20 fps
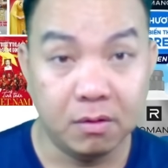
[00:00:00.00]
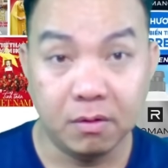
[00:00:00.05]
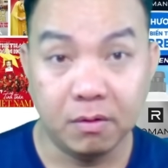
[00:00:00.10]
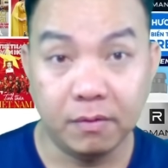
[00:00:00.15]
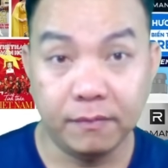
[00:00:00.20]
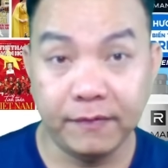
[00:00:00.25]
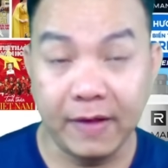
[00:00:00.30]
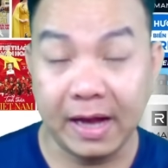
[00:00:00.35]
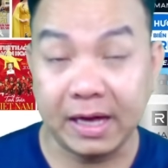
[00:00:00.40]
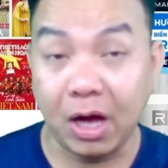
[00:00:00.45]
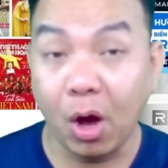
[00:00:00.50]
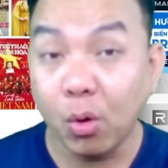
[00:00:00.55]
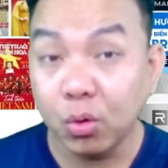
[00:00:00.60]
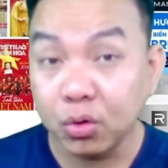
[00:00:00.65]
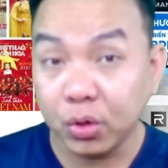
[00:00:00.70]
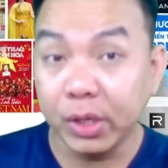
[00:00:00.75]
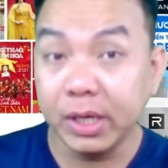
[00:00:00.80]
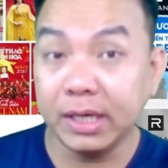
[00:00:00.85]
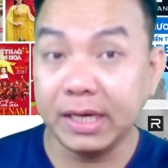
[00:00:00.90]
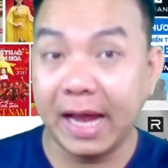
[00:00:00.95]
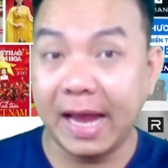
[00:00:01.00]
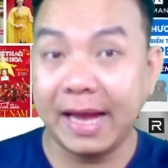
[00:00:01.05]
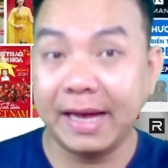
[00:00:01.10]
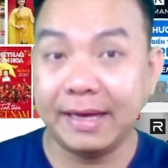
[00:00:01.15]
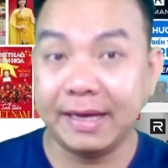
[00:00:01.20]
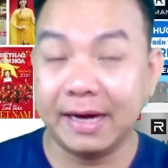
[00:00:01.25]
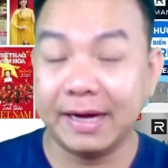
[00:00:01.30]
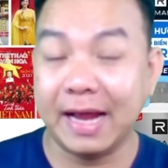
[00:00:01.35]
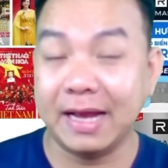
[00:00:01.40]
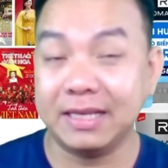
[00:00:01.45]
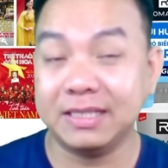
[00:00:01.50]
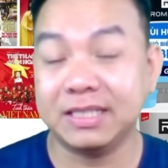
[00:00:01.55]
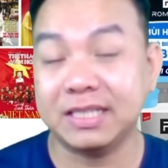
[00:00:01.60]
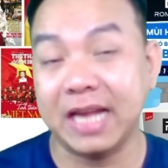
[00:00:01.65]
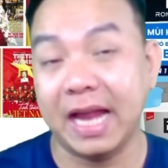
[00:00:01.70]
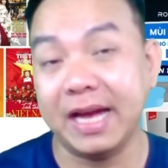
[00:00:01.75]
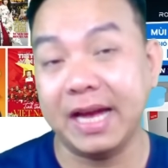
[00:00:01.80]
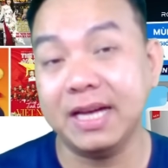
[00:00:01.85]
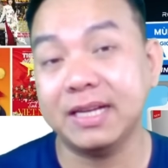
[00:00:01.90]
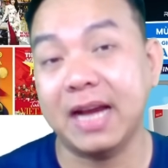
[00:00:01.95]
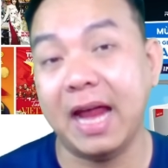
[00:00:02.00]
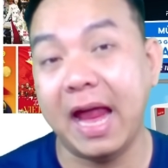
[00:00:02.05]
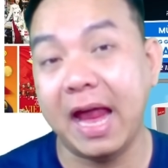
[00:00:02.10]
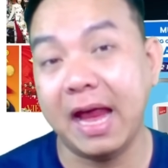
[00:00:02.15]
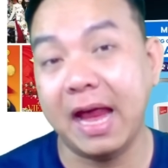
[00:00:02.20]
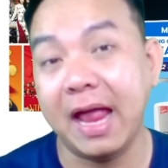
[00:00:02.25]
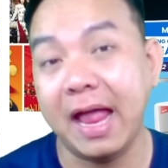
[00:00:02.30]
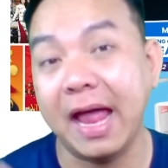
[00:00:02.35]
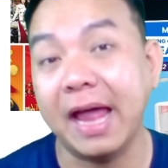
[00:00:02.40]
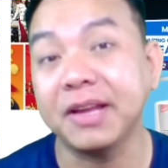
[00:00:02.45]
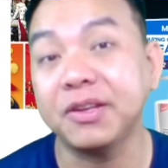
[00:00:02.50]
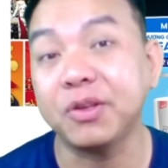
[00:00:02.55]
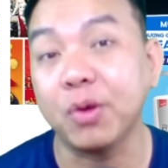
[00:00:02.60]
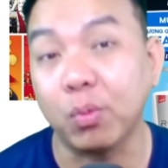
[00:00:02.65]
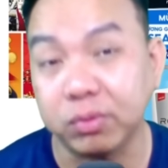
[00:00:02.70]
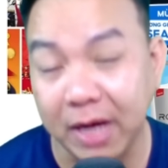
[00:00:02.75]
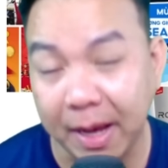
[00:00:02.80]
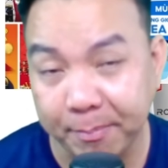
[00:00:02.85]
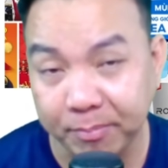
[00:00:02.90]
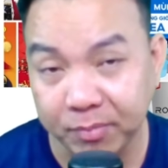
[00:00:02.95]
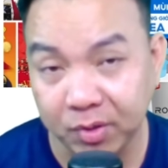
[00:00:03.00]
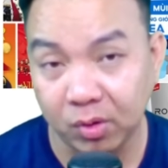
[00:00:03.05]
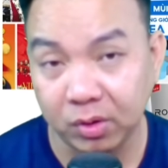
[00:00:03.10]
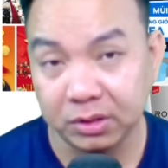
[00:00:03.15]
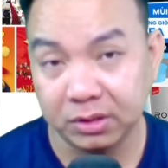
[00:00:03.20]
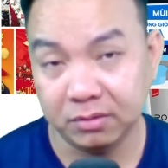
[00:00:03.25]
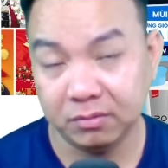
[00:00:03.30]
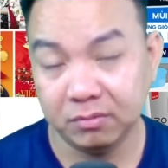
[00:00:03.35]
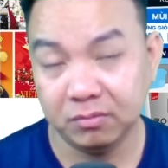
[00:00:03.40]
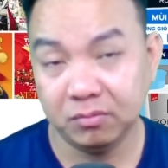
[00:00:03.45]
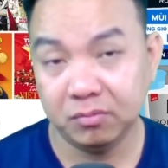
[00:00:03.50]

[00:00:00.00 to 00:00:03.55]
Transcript: Và câu chuyện này nó đã xảy ra hai mươi năm rồi.